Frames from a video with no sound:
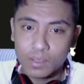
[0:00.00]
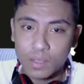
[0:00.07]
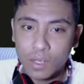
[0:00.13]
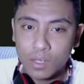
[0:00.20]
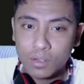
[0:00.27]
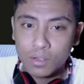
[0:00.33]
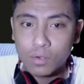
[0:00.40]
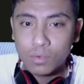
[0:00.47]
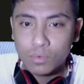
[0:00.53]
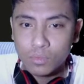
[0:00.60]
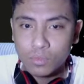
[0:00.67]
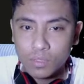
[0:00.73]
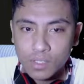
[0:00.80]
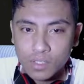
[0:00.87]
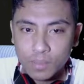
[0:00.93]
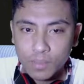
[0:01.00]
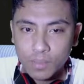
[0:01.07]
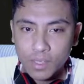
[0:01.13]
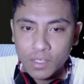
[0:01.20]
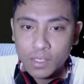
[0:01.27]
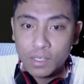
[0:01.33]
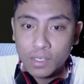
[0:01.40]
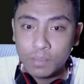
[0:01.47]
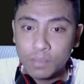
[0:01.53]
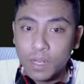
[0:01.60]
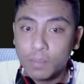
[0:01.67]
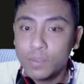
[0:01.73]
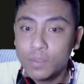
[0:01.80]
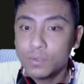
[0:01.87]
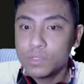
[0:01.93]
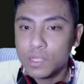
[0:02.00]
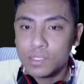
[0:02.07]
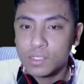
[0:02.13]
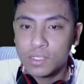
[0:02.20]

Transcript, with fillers: kalau Uta sama ini lebih ramai Uta